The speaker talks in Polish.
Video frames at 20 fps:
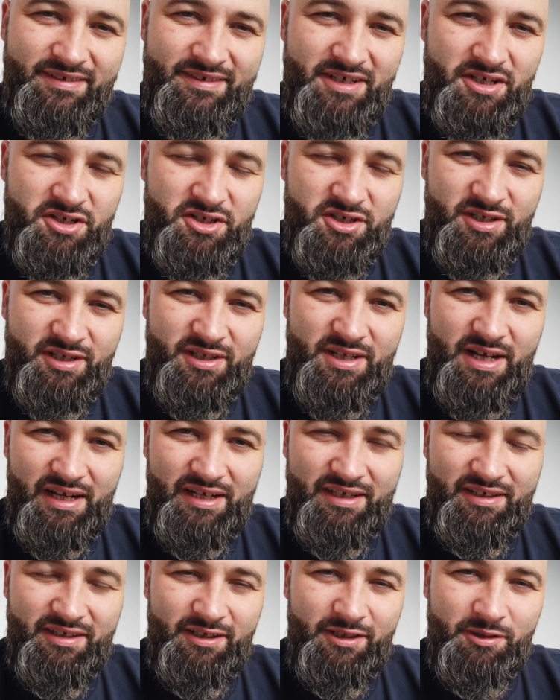jeszcze
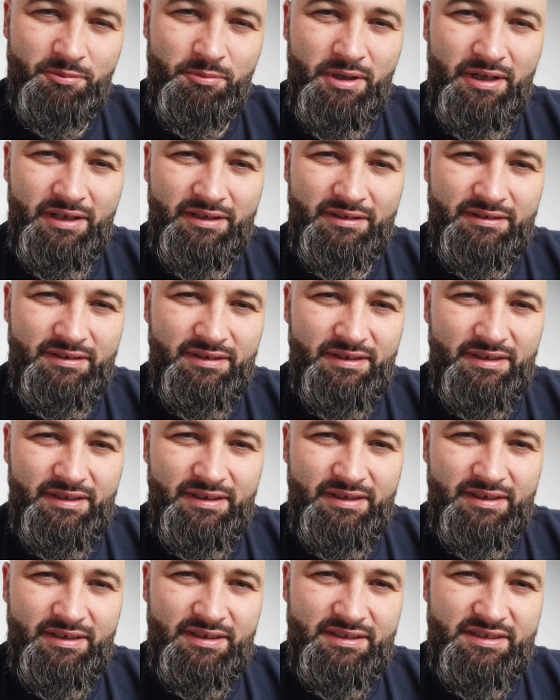dalej chyba.
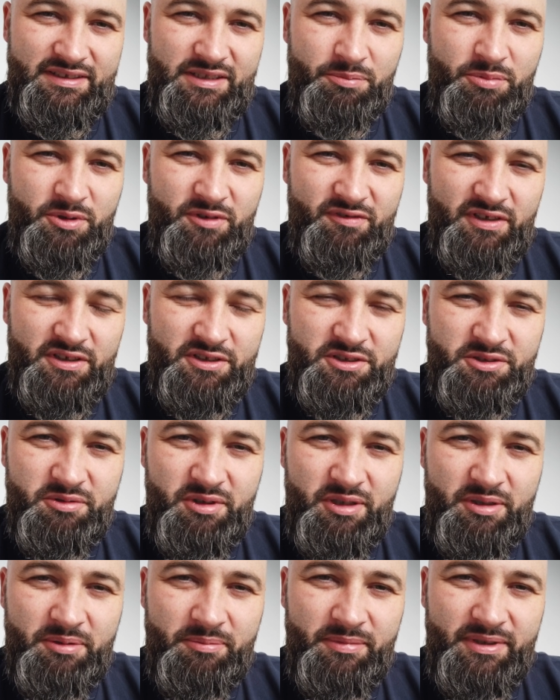
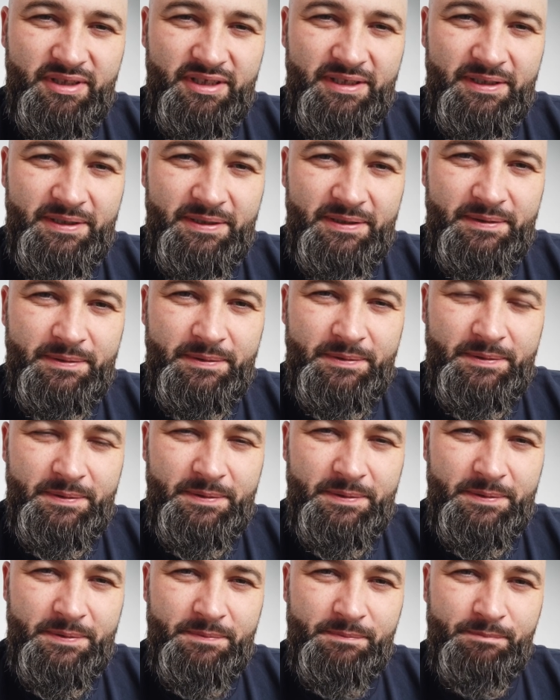Zaprowadziła mnie
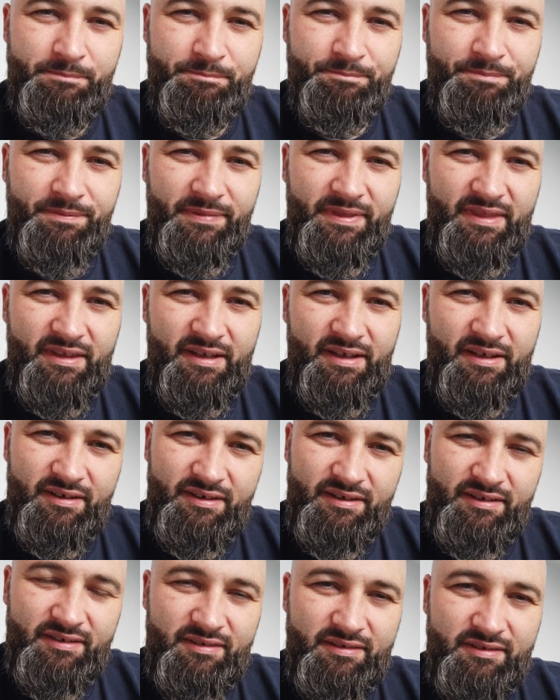mm,
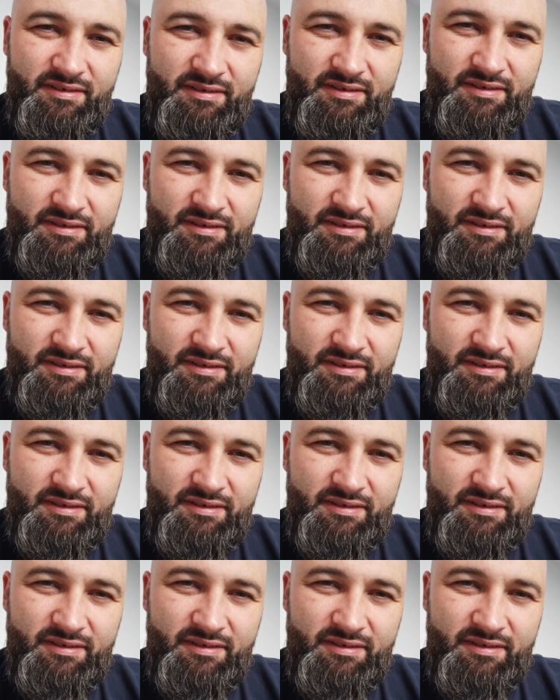e,